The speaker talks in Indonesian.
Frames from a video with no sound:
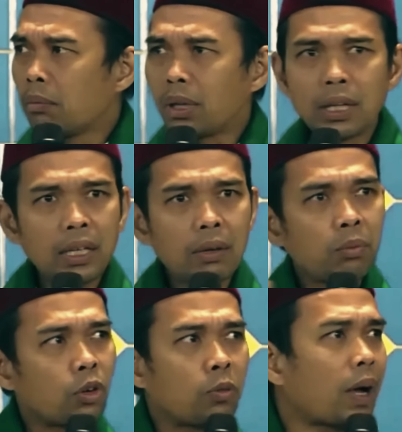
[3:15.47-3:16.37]
banyak
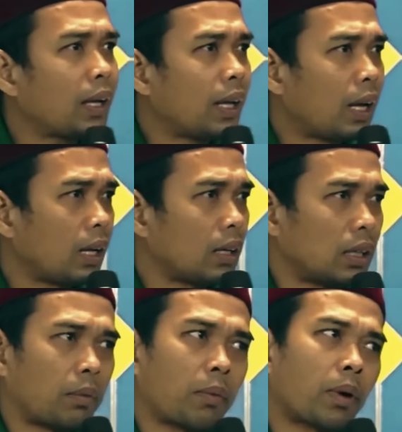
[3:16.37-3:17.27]
yang berubah ya
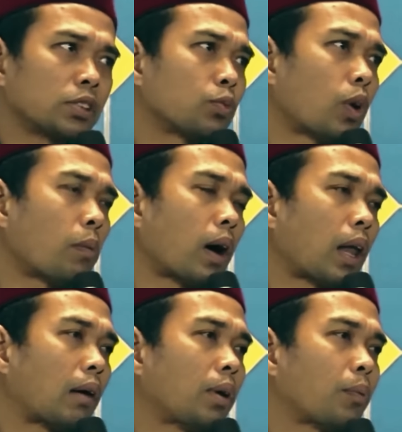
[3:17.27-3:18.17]
ya memang semua
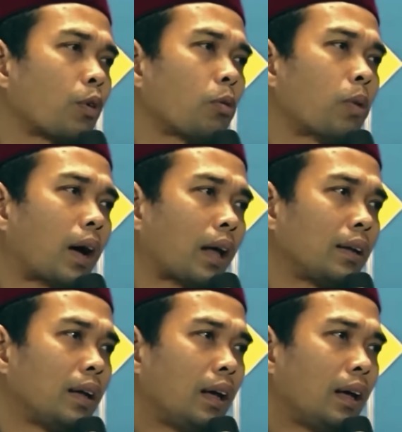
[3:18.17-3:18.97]
mengalami perubahan